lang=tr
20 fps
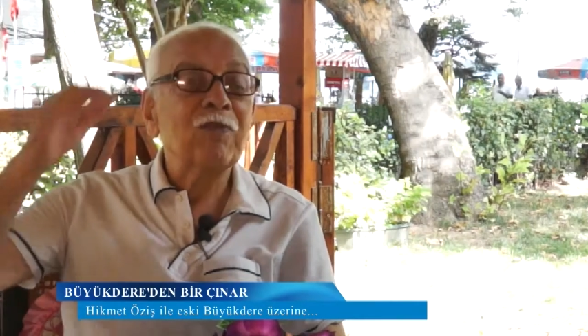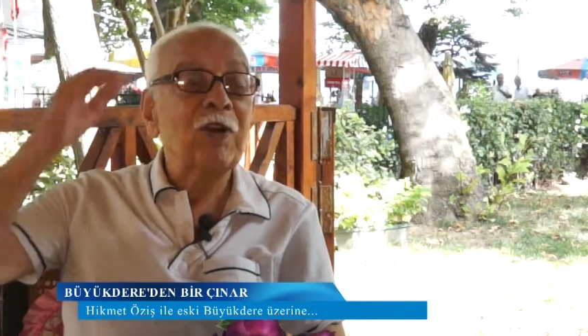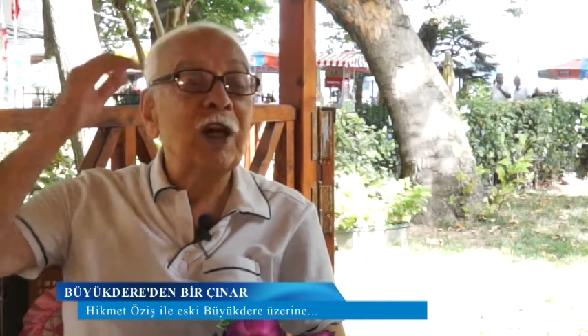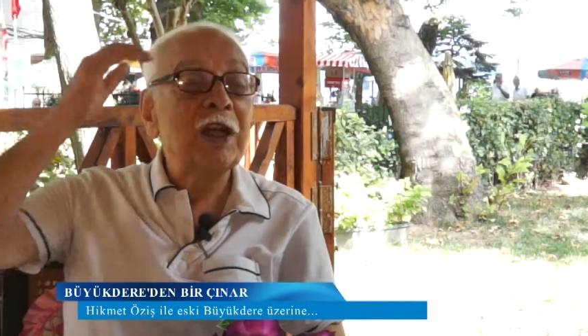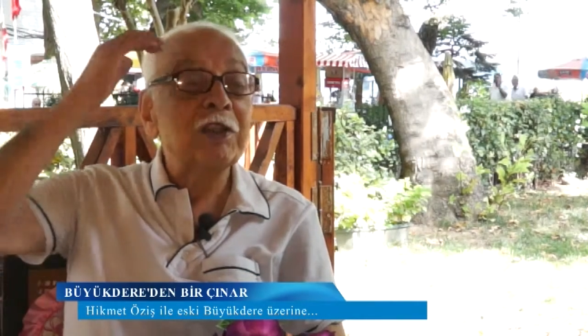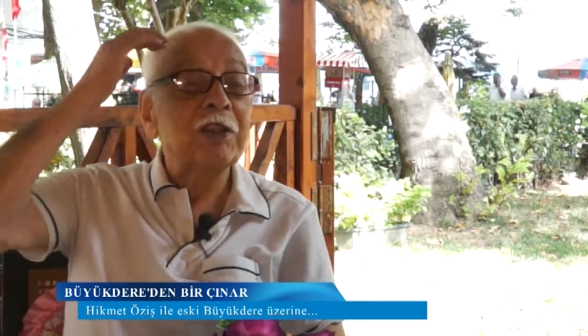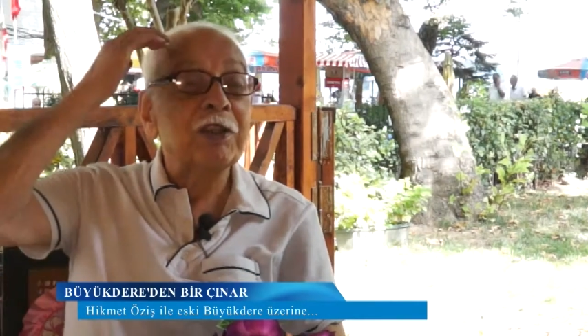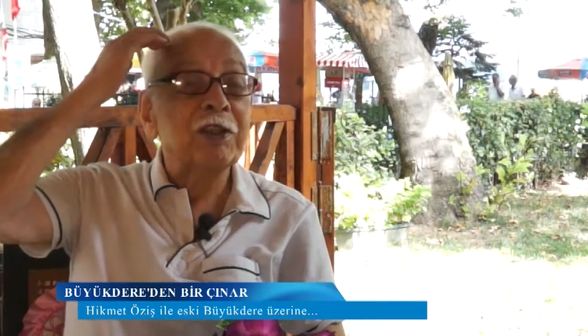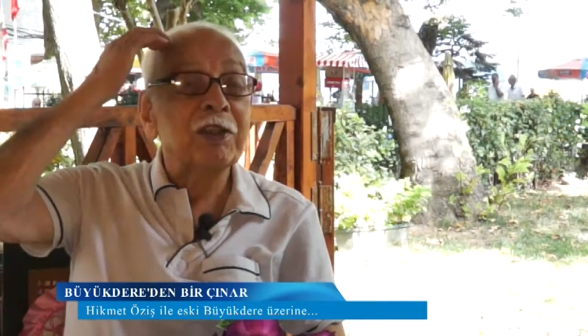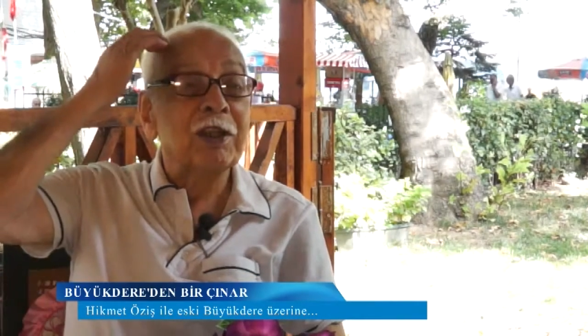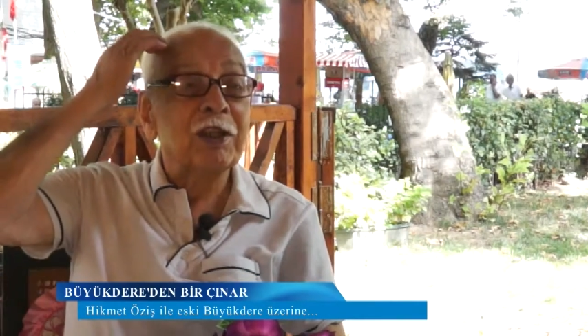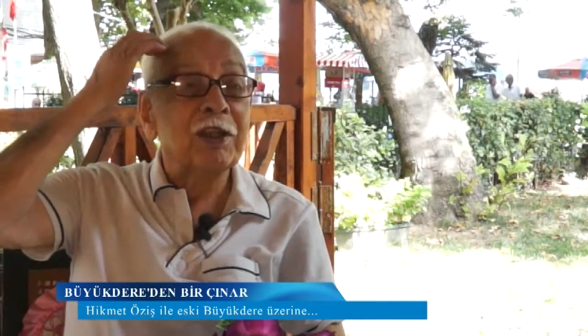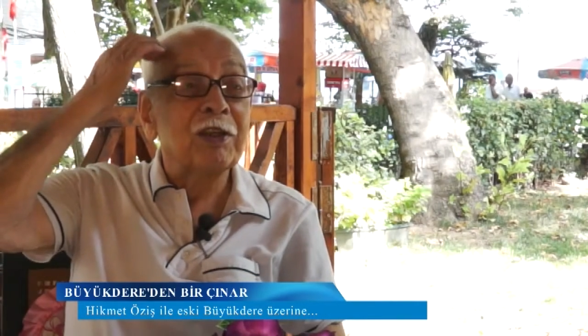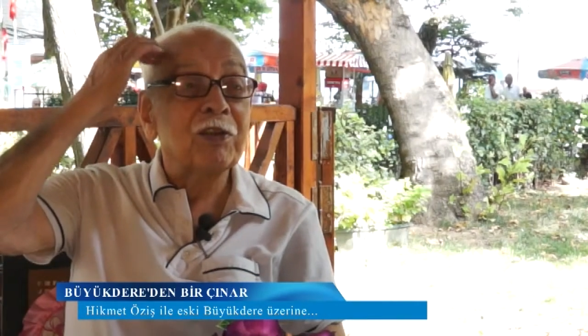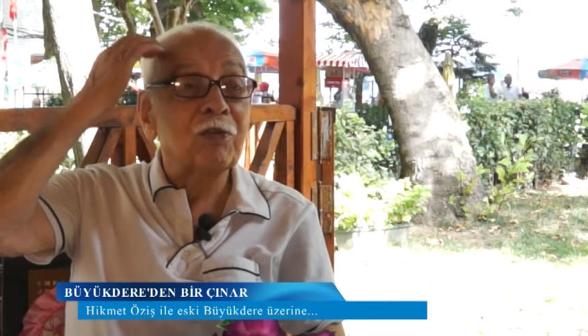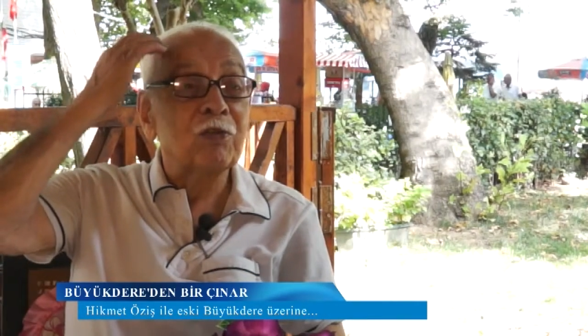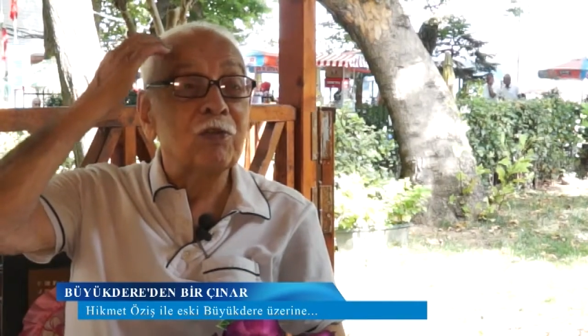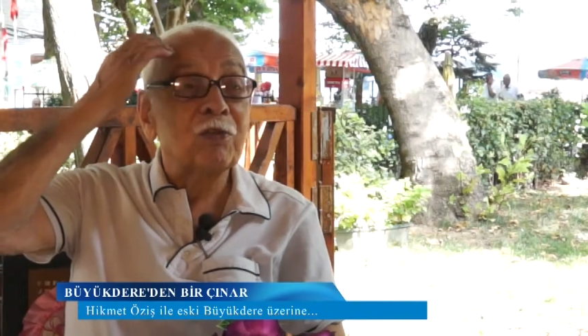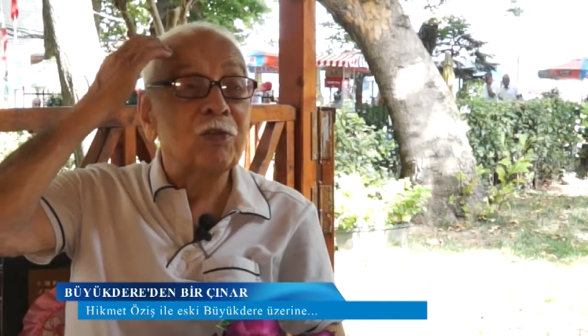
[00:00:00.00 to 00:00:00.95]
Fatih'te